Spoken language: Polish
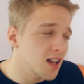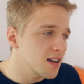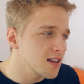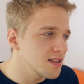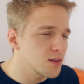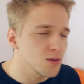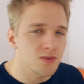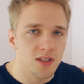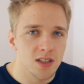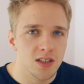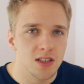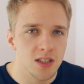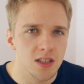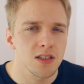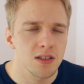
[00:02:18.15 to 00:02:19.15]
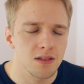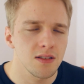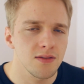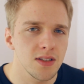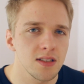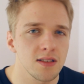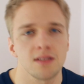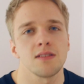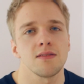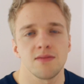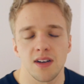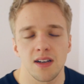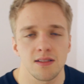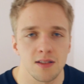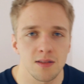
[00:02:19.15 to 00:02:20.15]
ale i również środowisko.
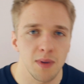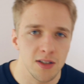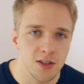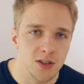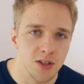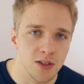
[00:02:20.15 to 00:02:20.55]
Warto dbać o